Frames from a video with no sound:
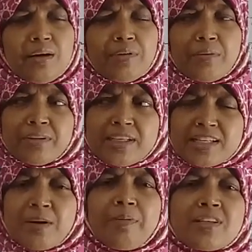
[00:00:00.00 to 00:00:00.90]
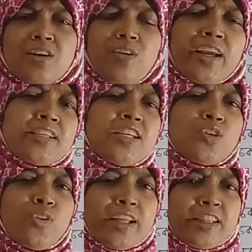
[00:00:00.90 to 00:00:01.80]
আমরা আমাদের চারপাশে অনেক
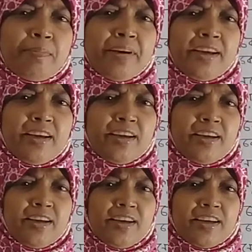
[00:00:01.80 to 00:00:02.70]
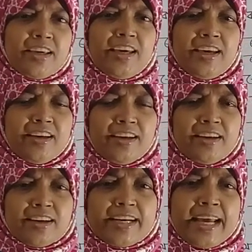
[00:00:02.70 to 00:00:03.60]
শিশু দেখতে পাই কি
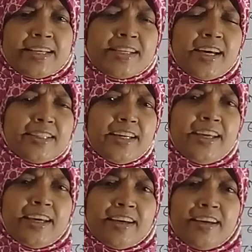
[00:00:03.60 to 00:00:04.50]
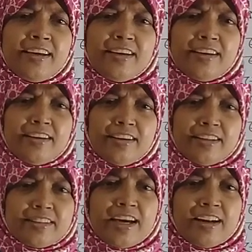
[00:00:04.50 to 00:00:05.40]
ক্র্যাচ হাতে নিয়ে
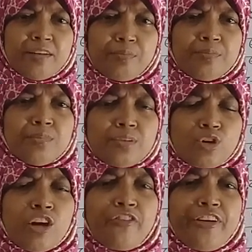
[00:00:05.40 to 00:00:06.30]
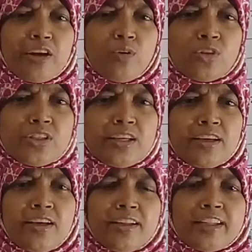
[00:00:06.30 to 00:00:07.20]
তারা চলাফেরা করছে
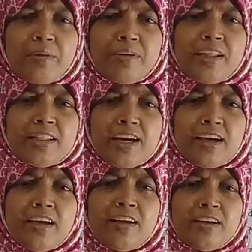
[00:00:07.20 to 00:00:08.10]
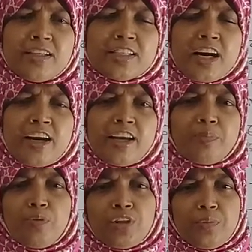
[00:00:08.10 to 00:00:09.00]
তার মানে তারা শারীরিক
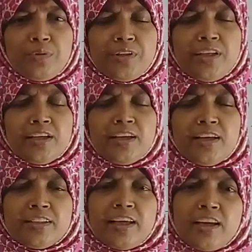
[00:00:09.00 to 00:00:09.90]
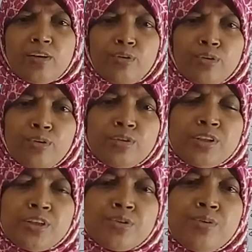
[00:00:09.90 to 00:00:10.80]
প্রতিবন্ধী তাহলে কোনো কোনো
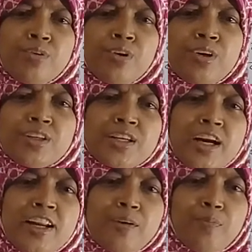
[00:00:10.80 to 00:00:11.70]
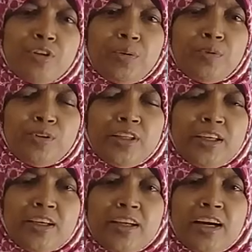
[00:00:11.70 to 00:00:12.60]
শিশু শারীরিক প্রতিবন্ধী
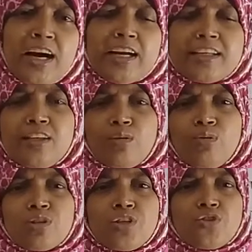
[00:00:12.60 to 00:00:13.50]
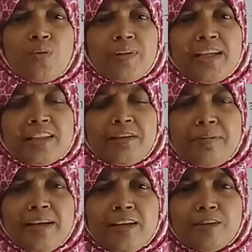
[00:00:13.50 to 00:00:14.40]
আর কোন শিশু আমরা দেখতে
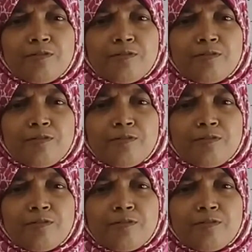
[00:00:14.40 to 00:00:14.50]
পাই